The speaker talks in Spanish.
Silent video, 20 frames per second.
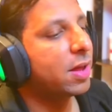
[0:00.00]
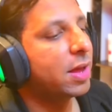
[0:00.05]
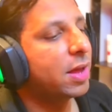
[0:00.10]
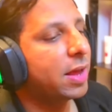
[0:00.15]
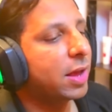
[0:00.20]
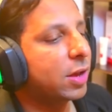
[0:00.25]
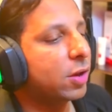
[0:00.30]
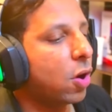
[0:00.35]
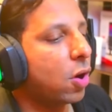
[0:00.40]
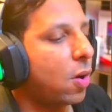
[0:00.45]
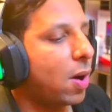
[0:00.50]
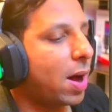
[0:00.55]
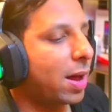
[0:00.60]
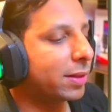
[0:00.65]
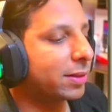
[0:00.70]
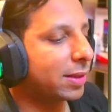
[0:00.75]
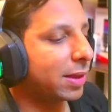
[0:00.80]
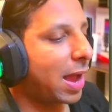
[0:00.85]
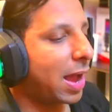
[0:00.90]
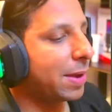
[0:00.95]

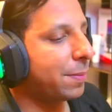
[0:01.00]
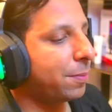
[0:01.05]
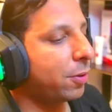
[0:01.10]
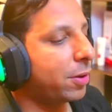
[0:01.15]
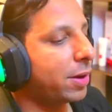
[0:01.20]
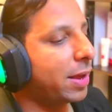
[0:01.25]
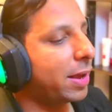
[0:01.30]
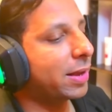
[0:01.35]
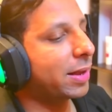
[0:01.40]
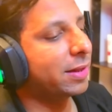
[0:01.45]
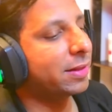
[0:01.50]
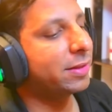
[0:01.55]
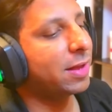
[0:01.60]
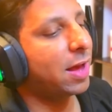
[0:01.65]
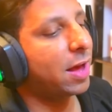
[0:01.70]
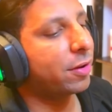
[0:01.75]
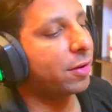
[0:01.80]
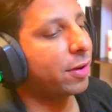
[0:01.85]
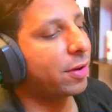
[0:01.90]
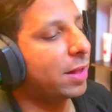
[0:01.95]
Goat. Ahí pone
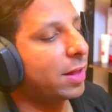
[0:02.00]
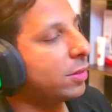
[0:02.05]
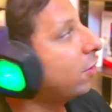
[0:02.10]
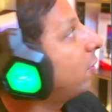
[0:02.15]
Cristiano Ronaldo,